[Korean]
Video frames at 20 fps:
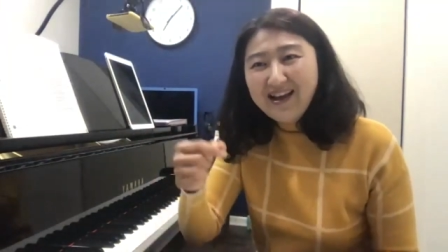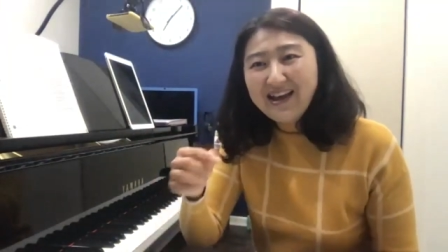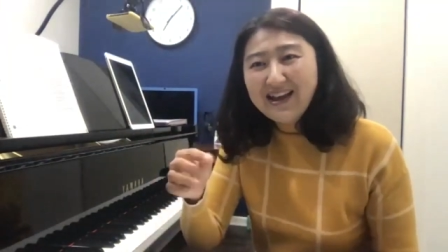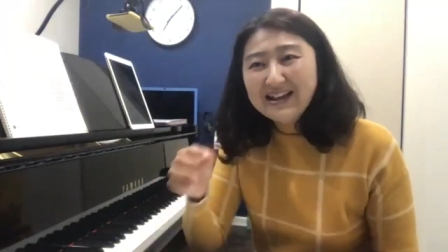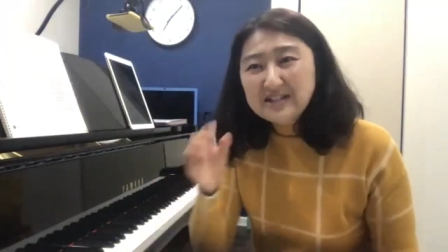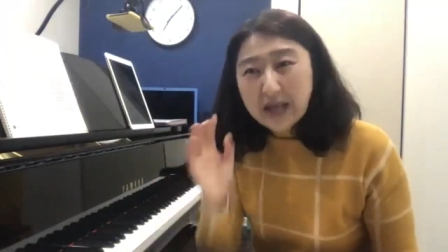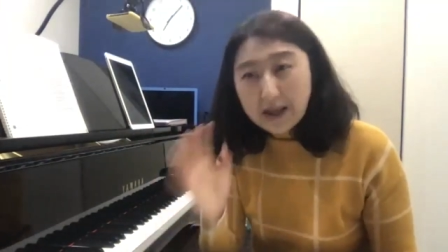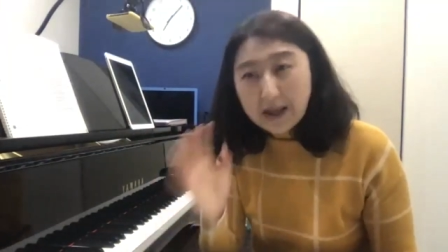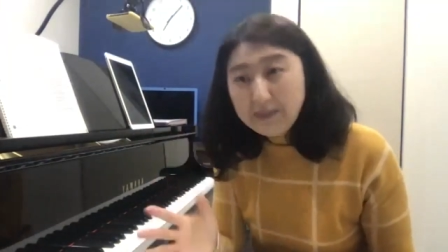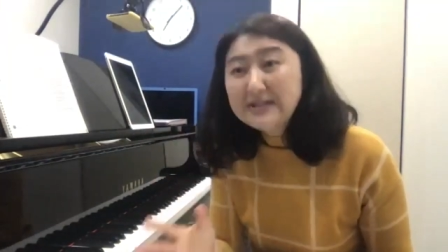
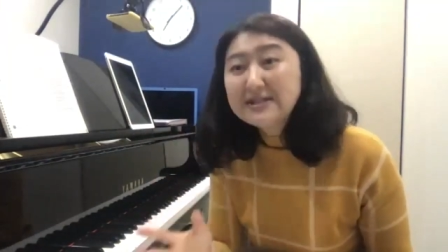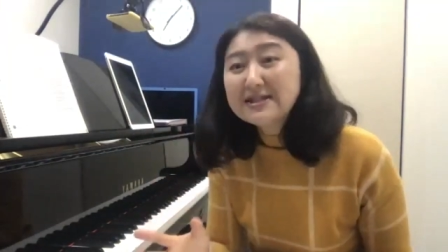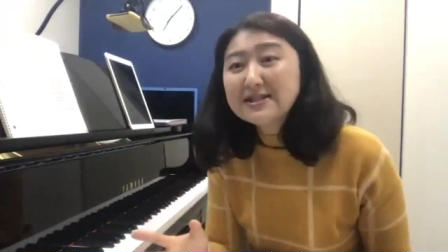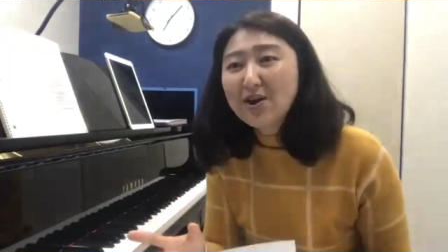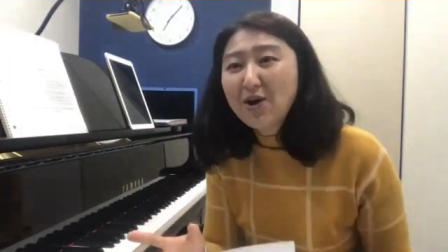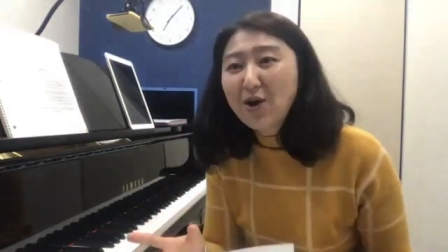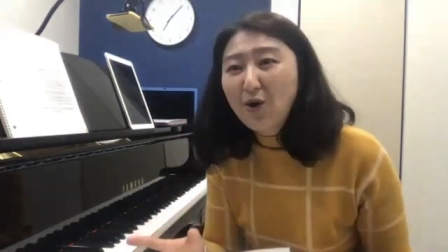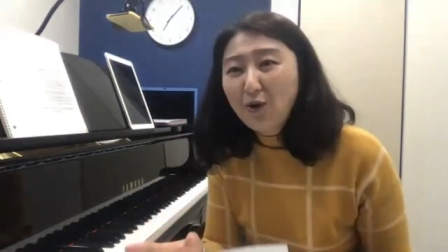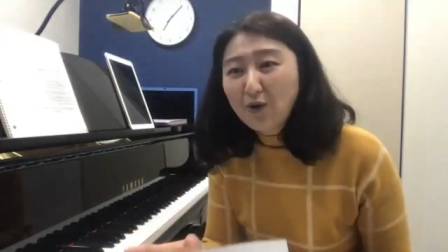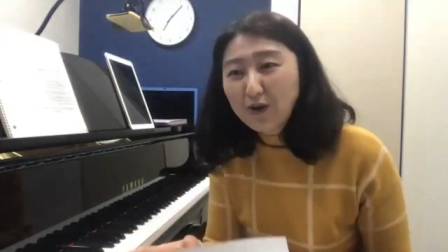
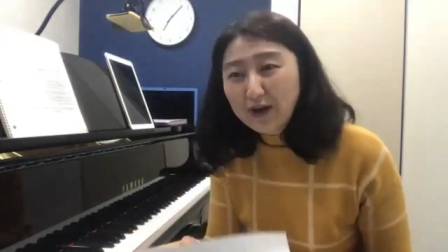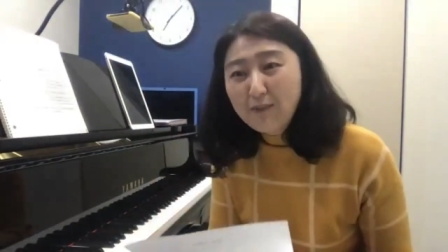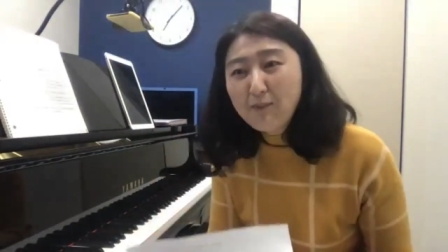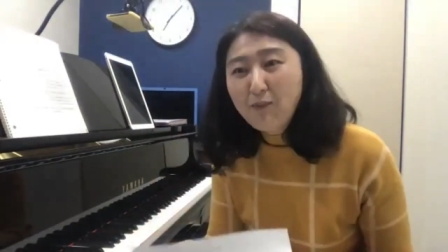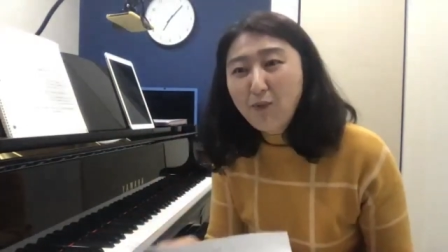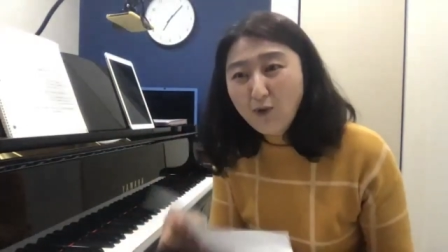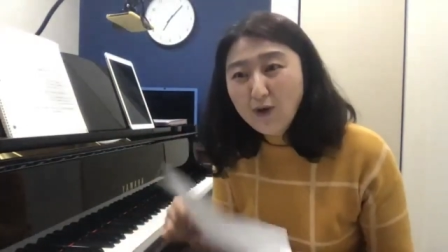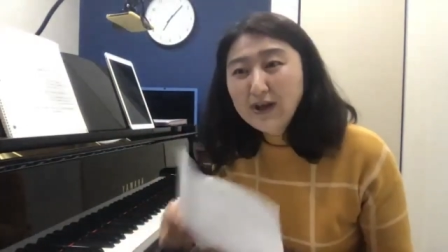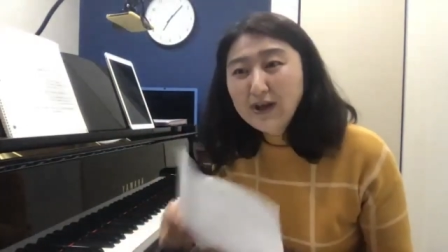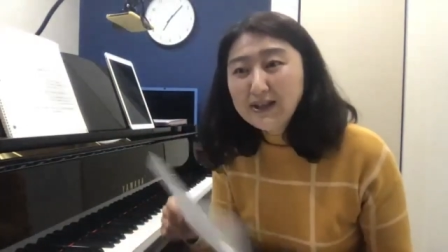재밌어요. 이게
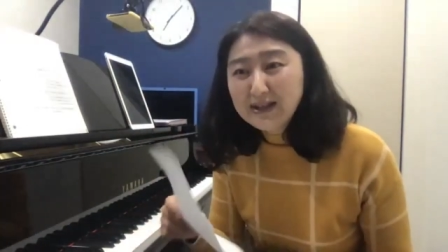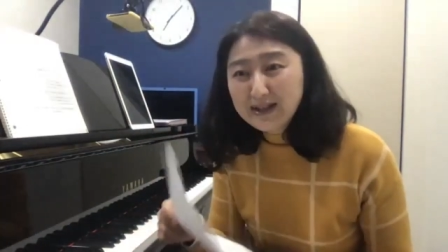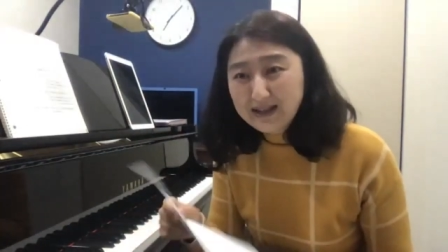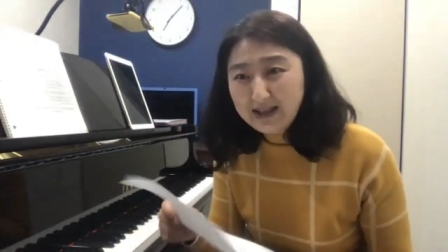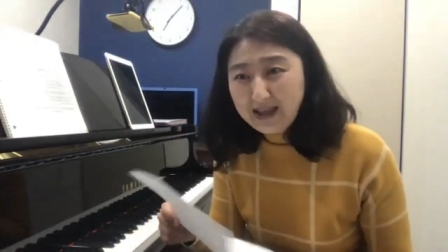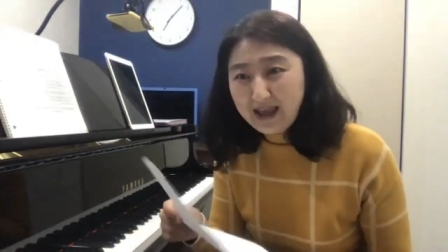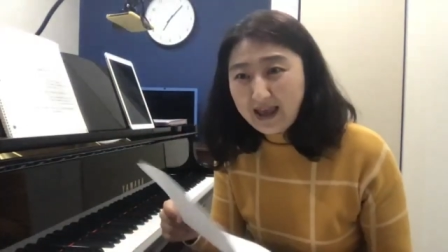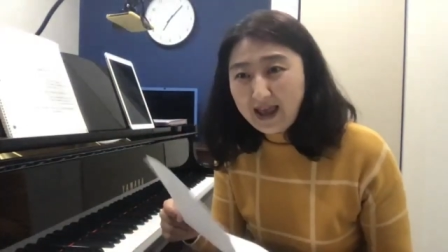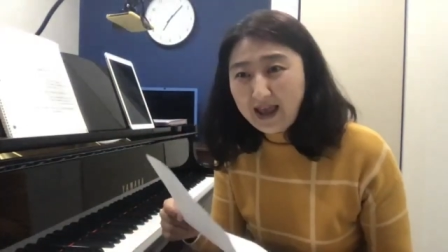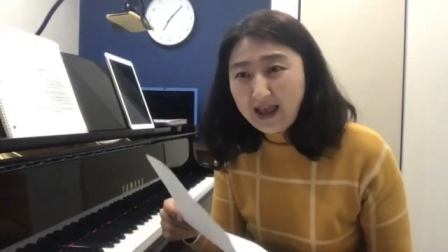모이는
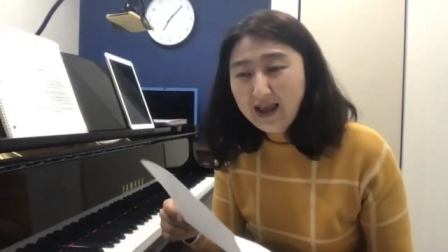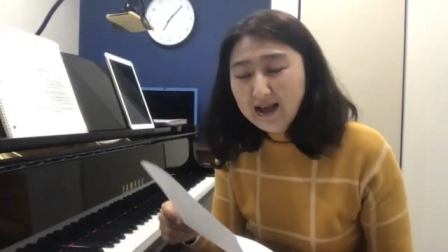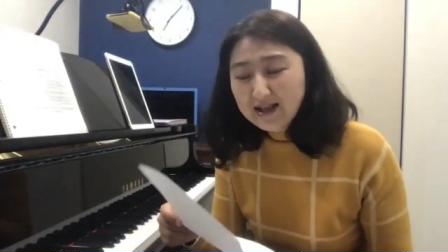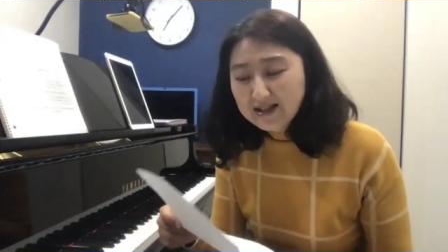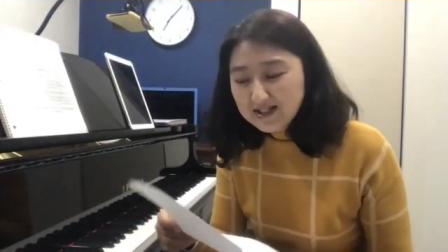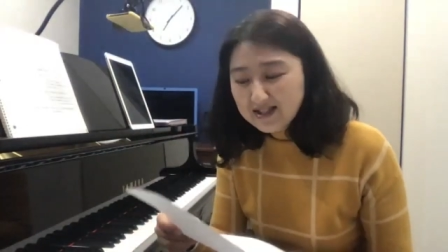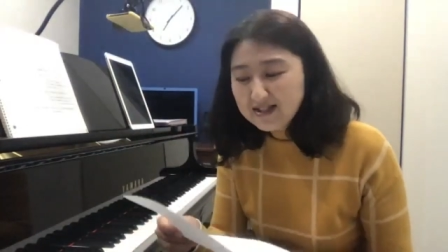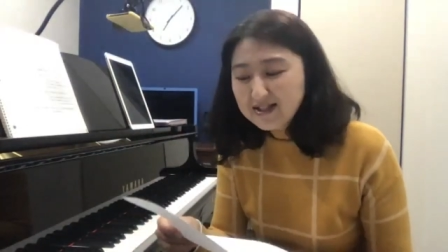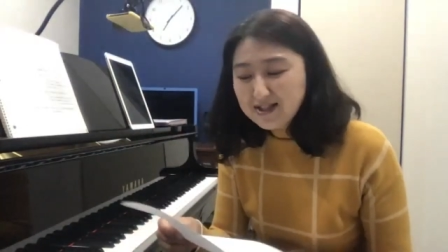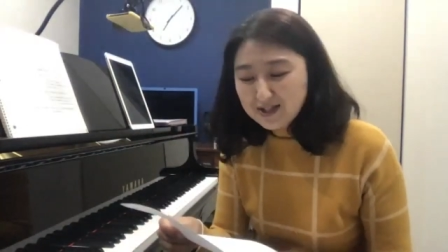게
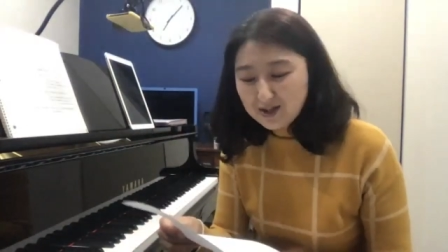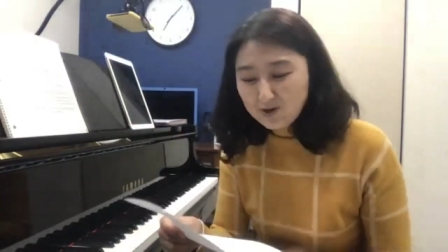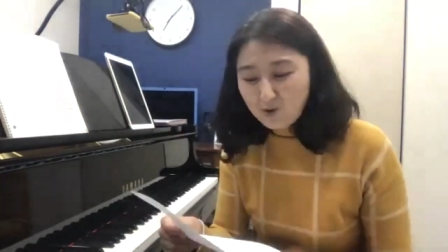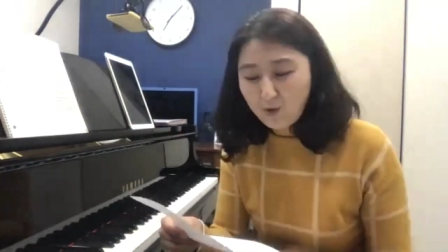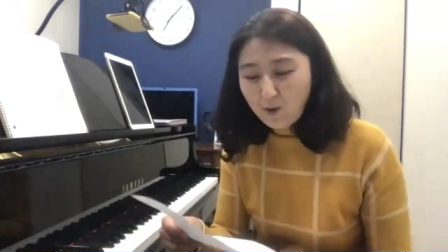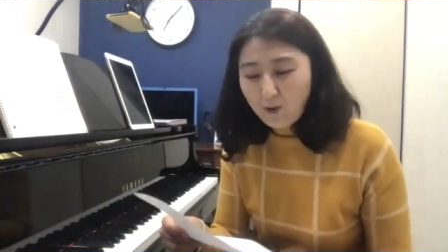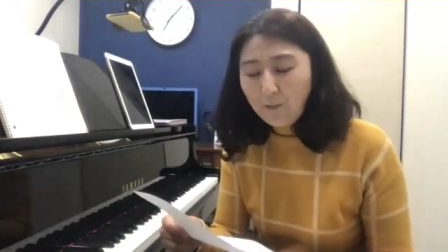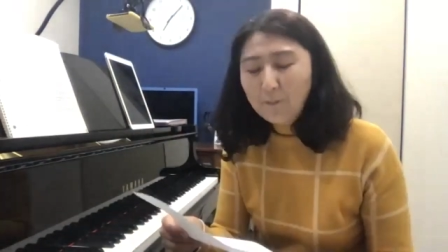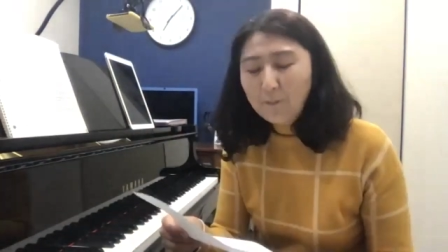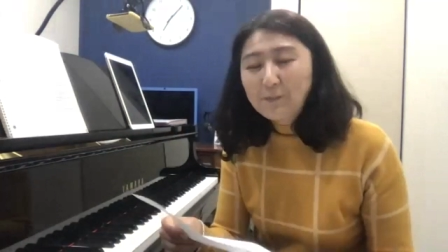
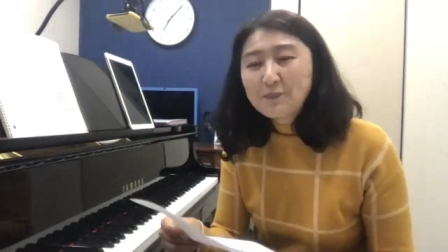실제로.